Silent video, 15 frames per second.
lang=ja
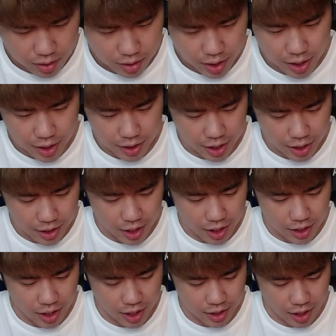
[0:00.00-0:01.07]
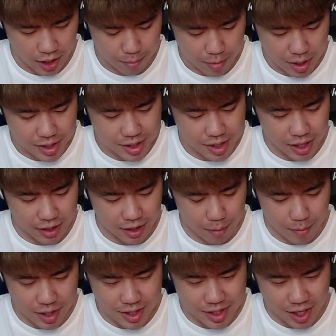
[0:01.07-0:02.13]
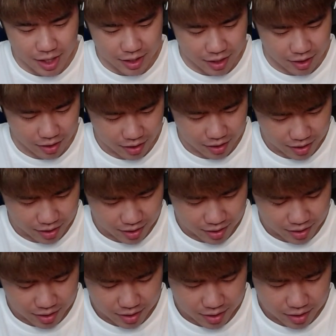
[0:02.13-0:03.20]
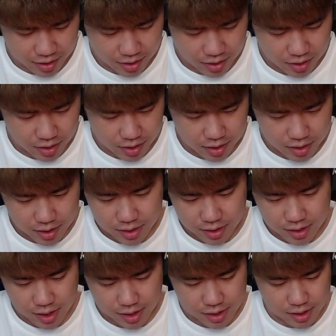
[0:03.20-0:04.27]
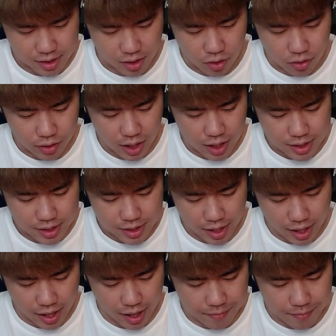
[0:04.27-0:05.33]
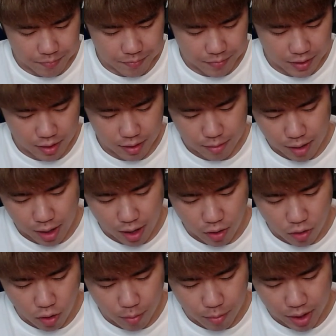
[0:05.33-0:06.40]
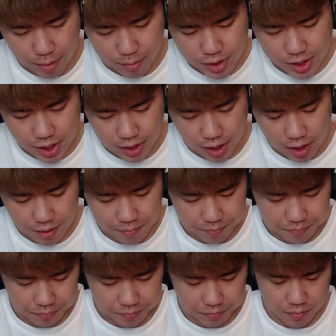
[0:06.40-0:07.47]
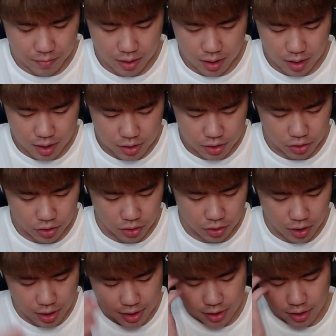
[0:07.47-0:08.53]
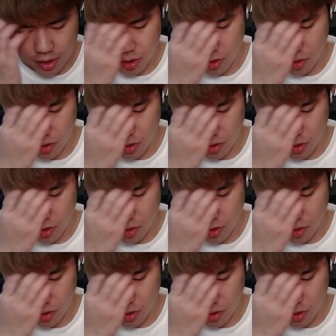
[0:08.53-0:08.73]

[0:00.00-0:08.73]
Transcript: いや、いいね、いいね、いいね、いいね。めっちゃ入ってる、めっちゃ入ってる。さあさあさあ、こんな感じで。まあ、コウモリは無視かな。ちょっと食らっちゃうけ